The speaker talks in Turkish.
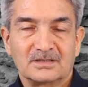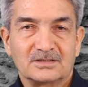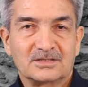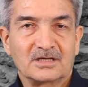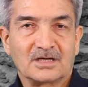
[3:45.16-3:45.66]

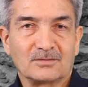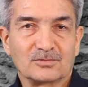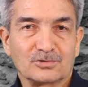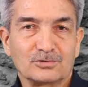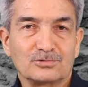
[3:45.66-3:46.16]
İşte
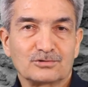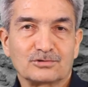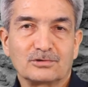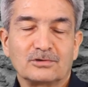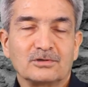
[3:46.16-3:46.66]
yağmurun
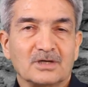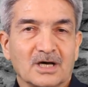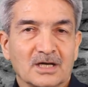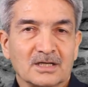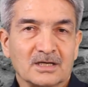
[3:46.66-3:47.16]
nüzulü,
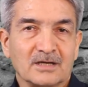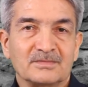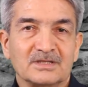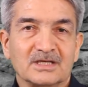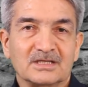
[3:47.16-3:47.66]
ana
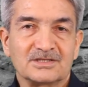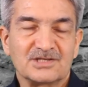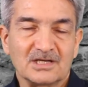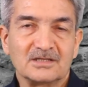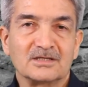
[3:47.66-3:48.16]
rahmindeki
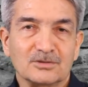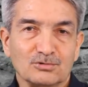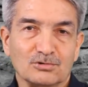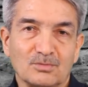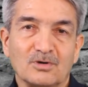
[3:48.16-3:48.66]
ceninin
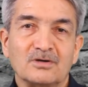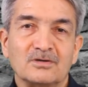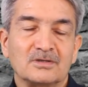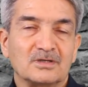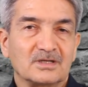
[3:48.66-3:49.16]
durumu,
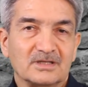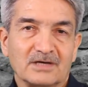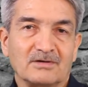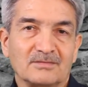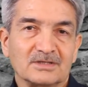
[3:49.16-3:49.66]

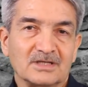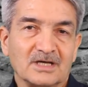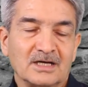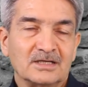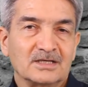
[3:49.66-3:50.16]

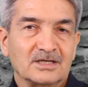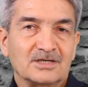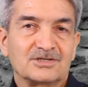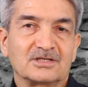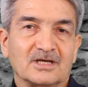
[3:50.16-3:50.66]
devamında
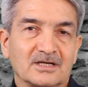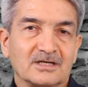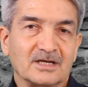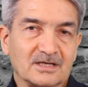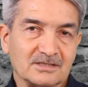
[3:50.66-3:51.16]
Kişi
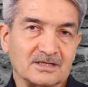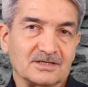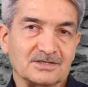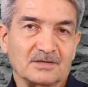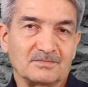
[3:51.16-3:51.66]
yarın ne
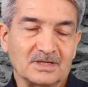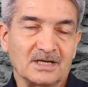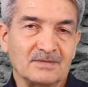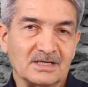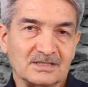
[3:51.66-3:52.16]
kazanacak
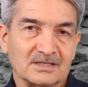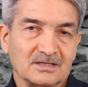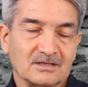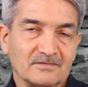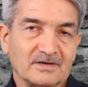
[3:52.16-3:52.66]
bilemez
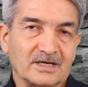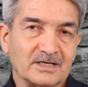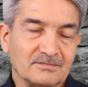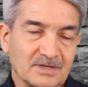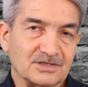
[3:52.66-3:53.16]
ve
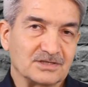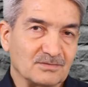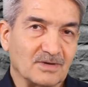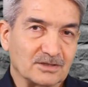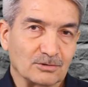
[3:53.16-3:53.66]

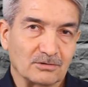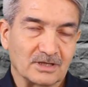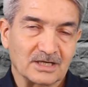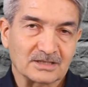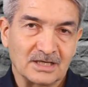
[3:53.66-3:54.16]
beşinci madde
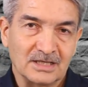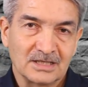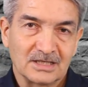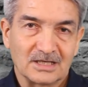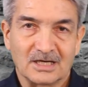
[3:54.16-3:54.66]
olarak da
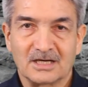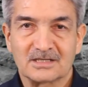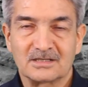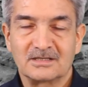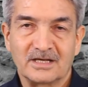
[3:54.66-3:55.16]

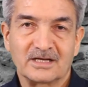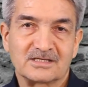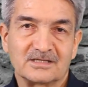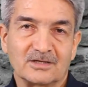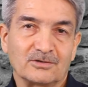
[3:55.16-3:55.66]
arzın
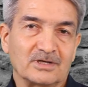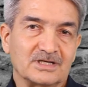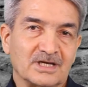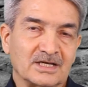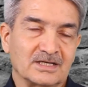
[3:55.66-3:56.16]
neresinde
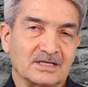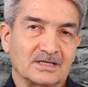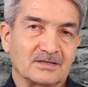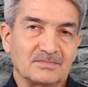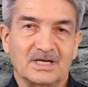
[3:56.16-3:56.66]
ölecek
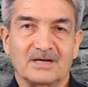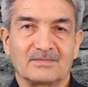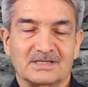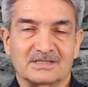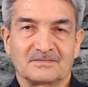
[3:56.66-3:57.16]

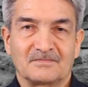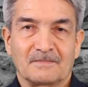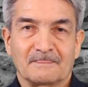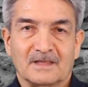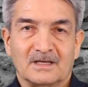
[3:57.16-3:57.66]
bilemez.
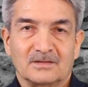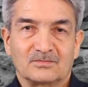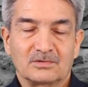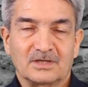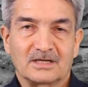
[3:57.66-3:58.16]

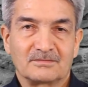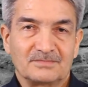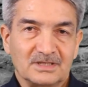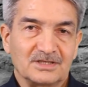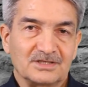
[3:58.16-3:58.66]

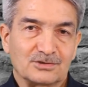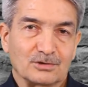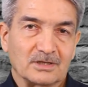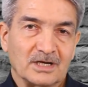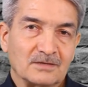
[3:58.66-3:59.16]
Bunların birincisi
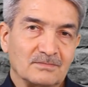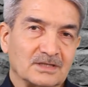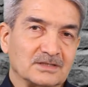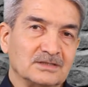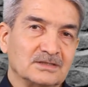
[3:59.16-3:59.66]
olarak
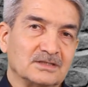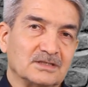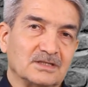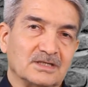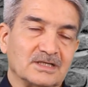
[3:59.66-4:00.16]
bakın
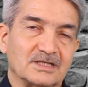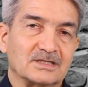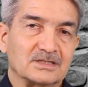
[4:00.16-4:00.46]
e,